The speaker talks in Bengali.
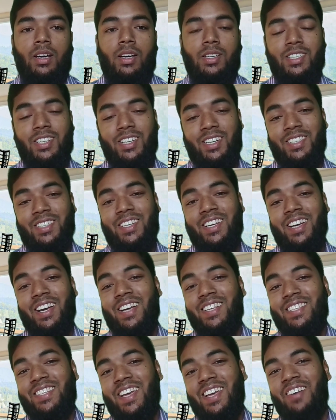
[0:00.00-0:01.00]
আশা রাখছি
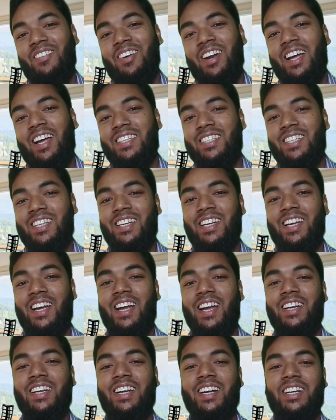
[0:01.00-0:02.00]
আজকে আমার আজকের এই
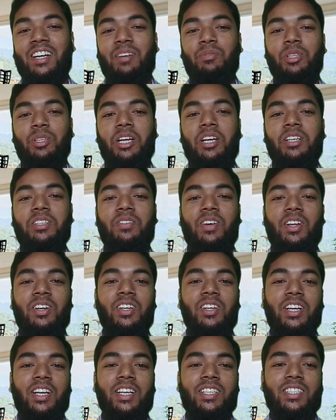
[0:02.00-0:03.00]
আইডিয়াটা আপনাদের কাছে ভালো
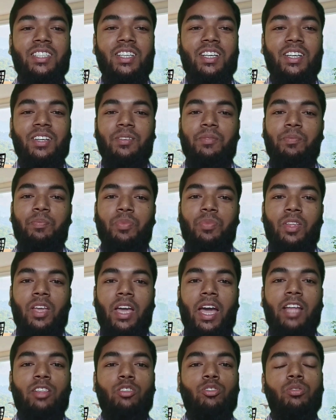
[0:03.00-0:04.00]
লেগেছে
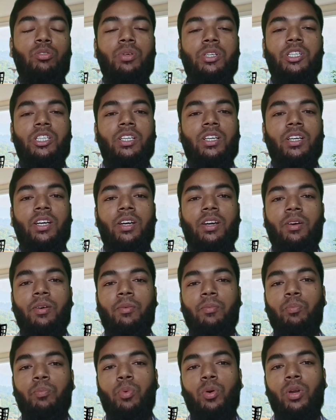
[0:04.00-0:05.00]
এত বেশি
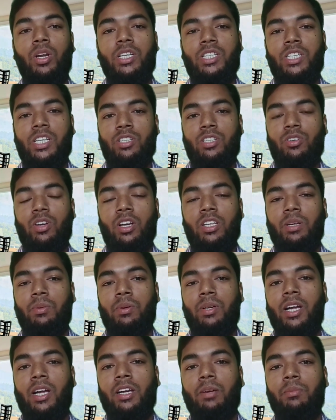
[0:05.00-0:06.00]
বলে শেষ করা
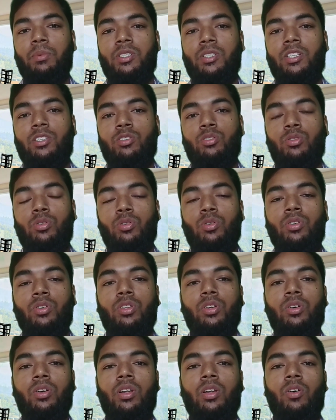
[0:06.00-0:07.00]
যাবে না একটা বিজনেস শুরু
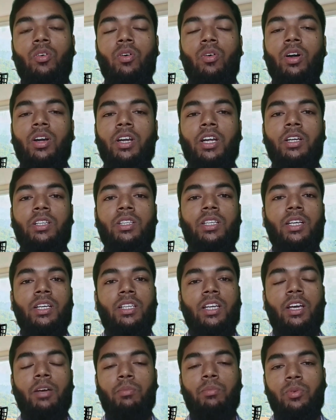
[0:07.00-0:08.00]
করতে হলে অনেক দিক
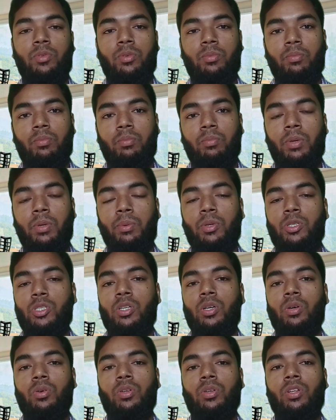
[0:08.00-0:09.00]
থেকে
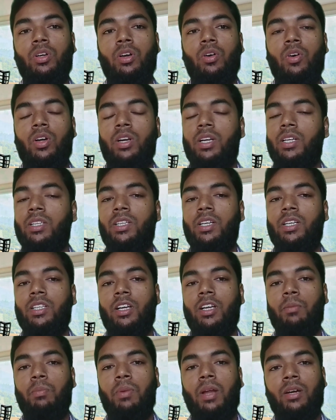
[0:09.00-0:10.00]
বিবেচনা করতে হয় অনেক দিক
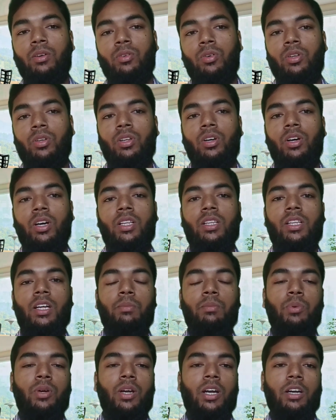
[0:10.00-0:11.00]
থেকে প্ল্যান করতে হয়
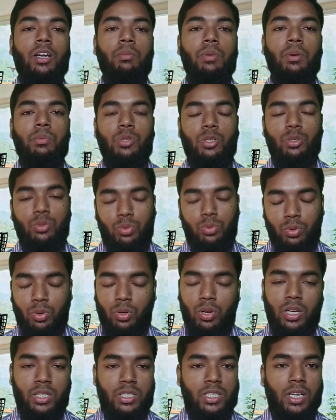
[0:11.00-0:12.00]
তারপরে একটা ব্যবসা শুরু
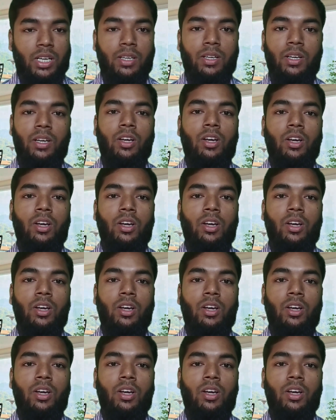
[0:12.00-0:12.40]
করা যায়